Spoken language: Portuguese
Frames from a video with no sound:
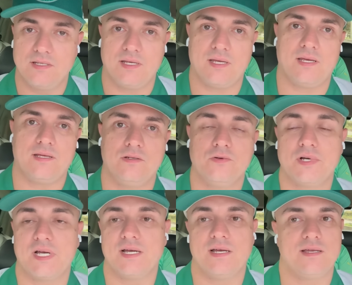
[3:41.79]
É,
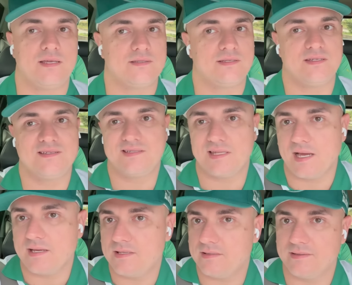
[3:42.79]
Lucas é
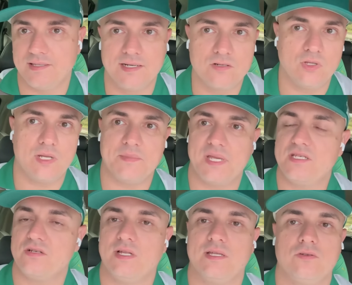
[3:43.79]
destaque tranquilamente
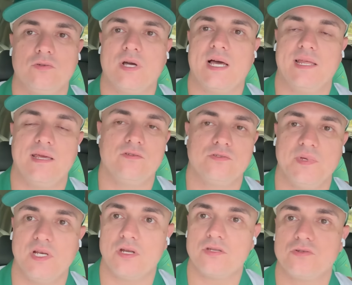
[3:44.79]
ao lado do Caleri, os
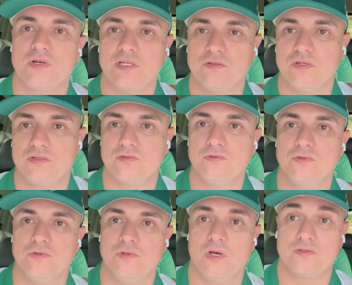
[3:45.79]
melhores jogadores do
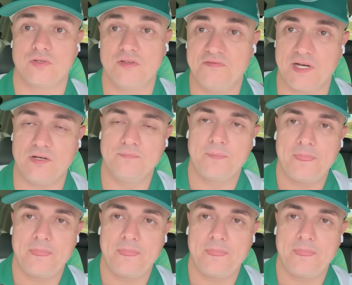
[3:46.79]
nosso rival,